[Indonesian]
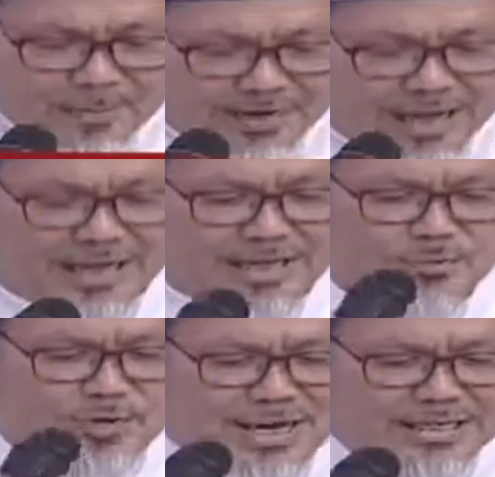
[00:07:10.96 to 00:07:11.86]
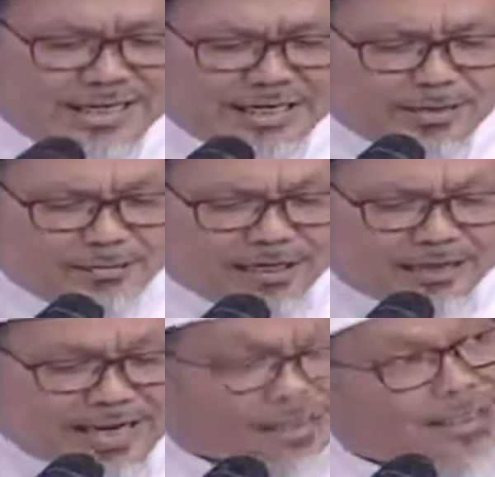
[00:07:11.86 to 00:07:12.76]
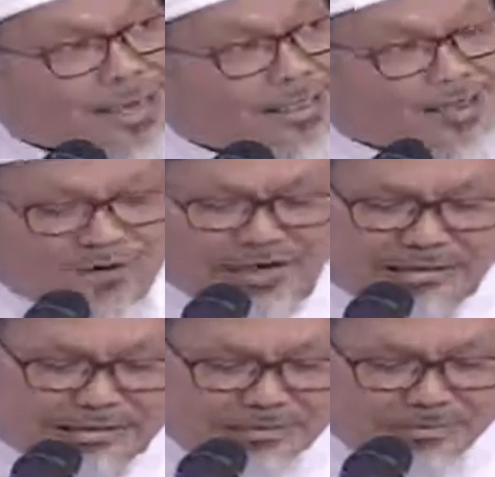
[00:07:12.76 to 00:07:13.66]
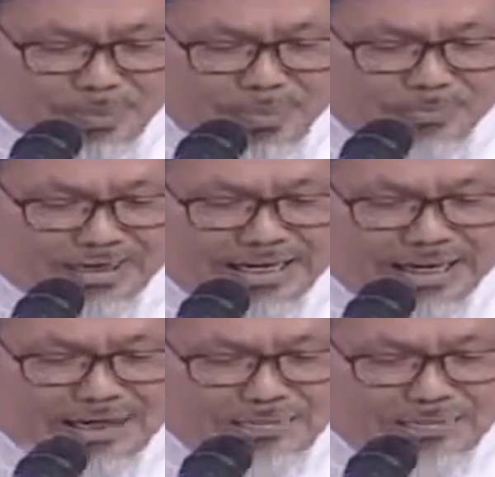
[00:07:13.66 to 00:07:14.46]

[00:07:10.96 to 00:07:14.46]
Nah, kemudian saya ingin beri data-data Pak Karni. Menilik ke